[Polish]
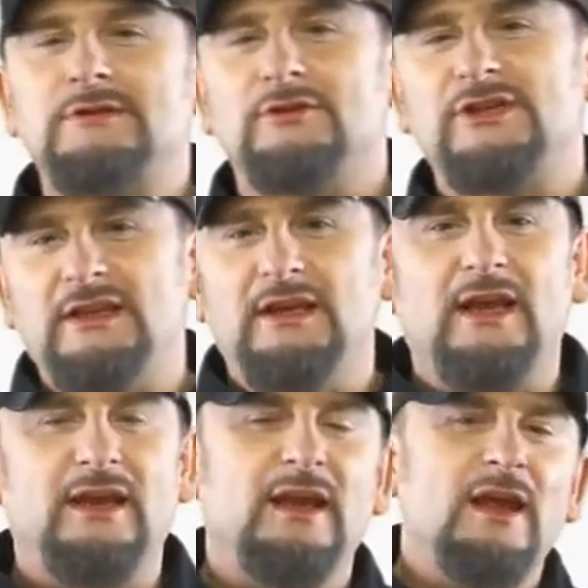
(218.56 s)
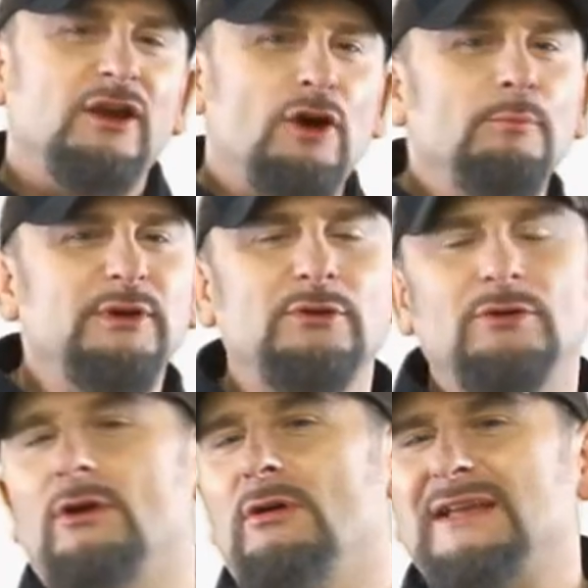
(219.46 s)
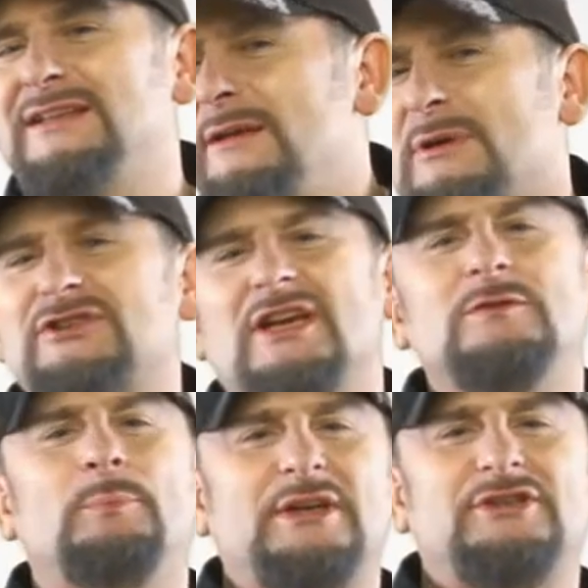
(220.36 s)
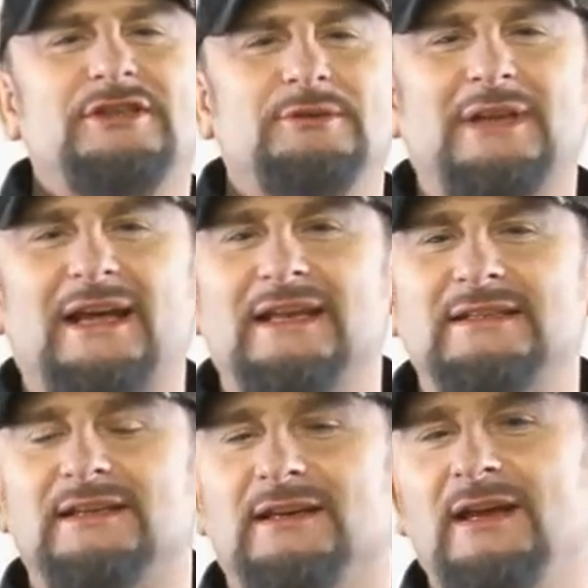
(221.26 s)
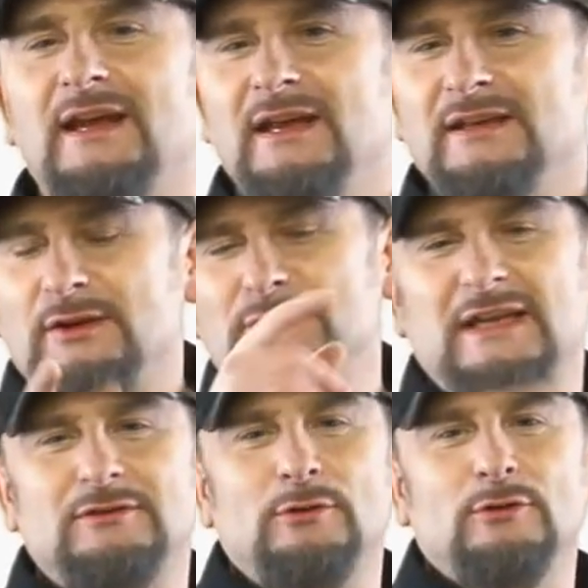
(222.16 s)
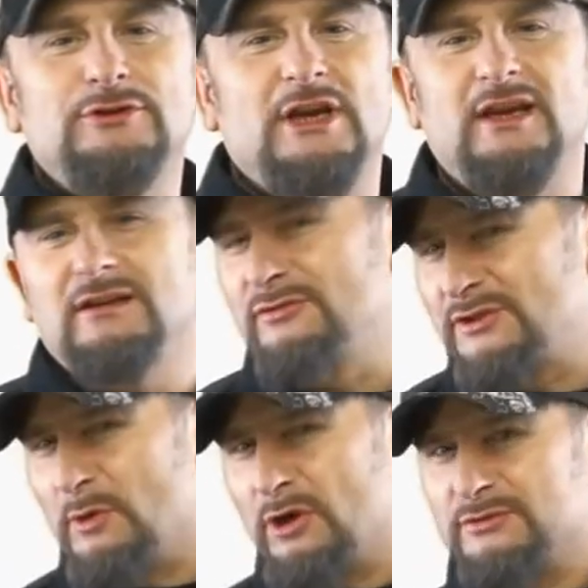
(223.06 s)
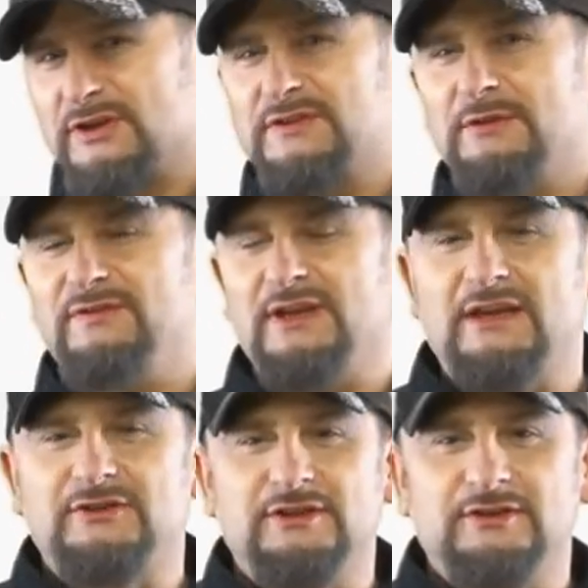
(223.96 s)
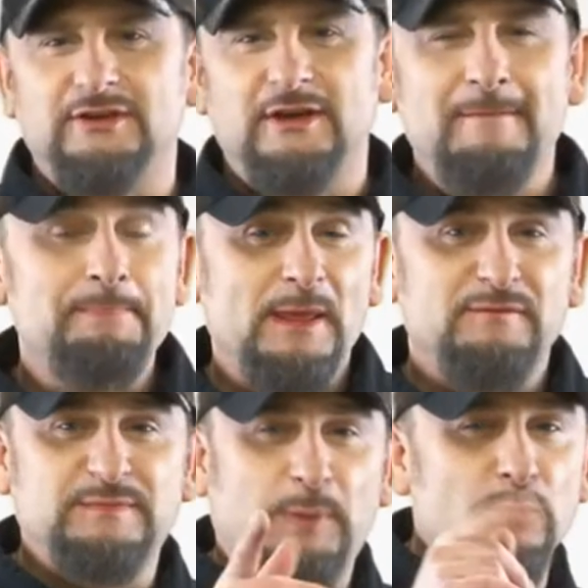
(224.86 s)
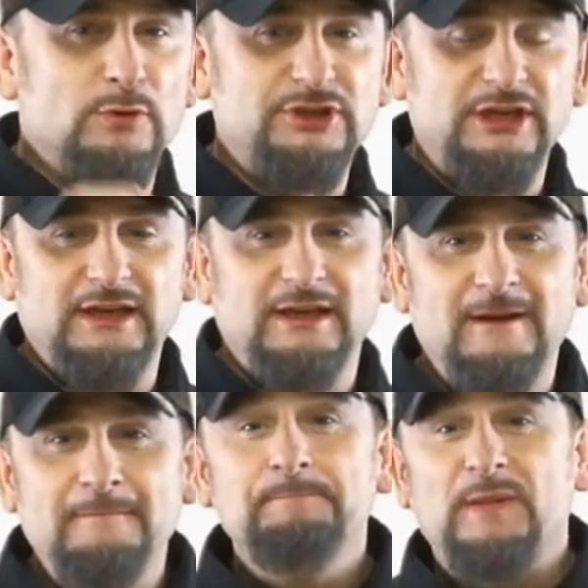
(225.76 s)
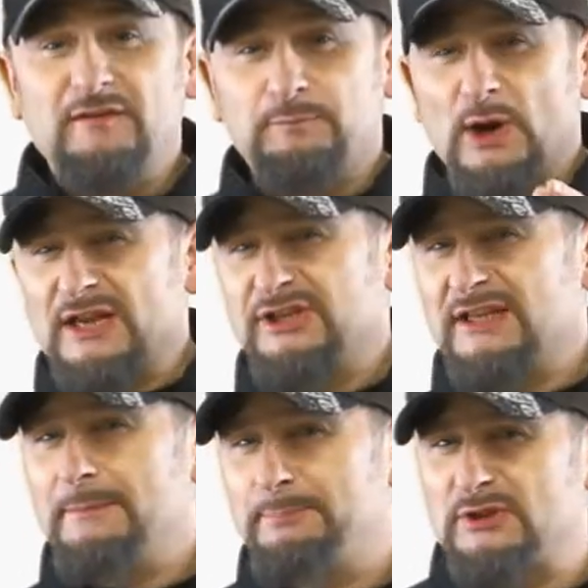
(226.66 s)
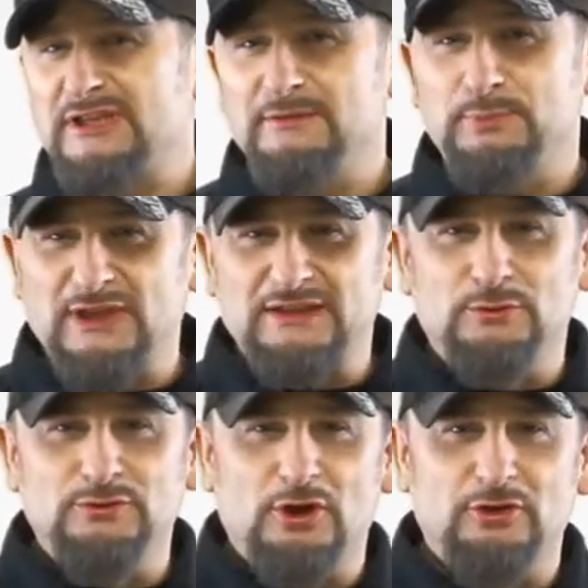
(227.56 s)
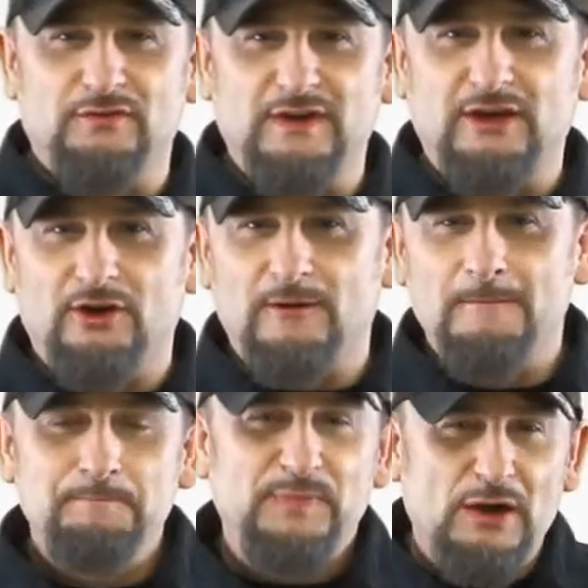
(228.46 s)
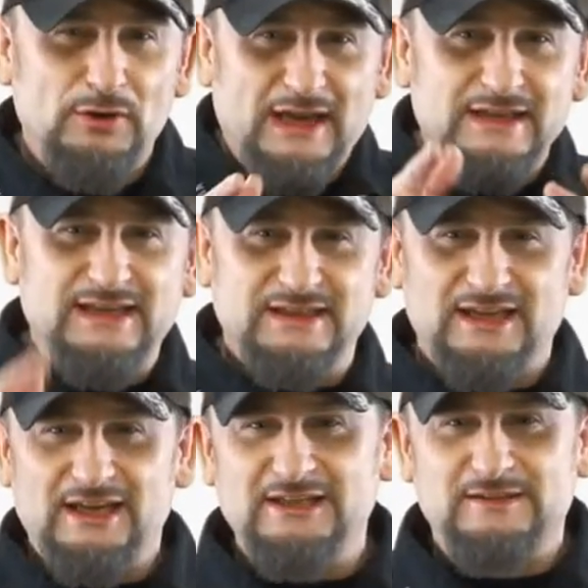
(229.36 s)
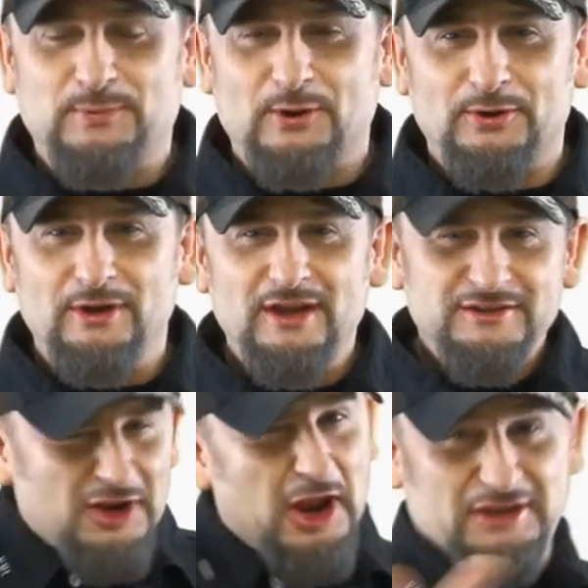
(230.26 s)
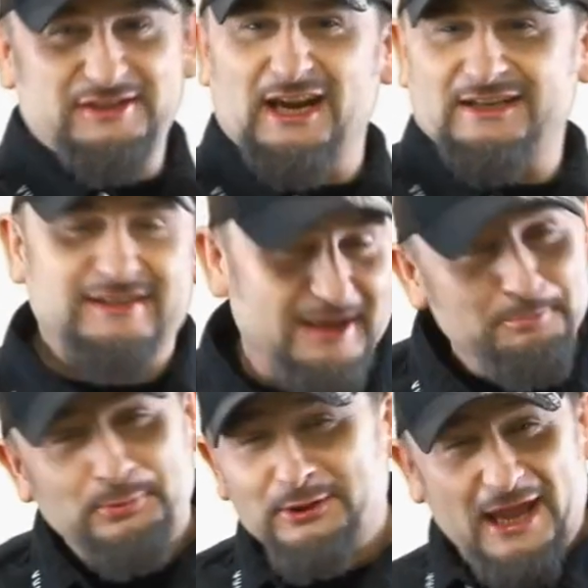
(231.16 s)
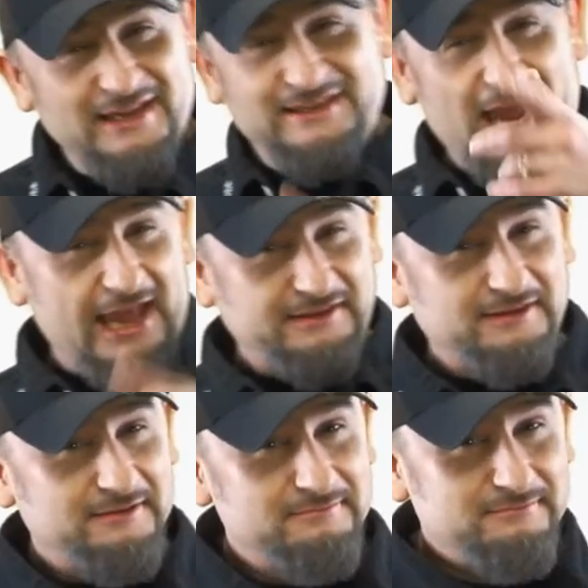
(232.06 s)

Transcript: codziennie, kombinują, a ty nie masz czasu patrzeć im na ręce. Są za to ludzie, którzy mogą cię w tym wyręczyć. Wspomóż ich i wpłać 1% podatku dochodowego na organizację INSPRO. Co jest tak simple like that?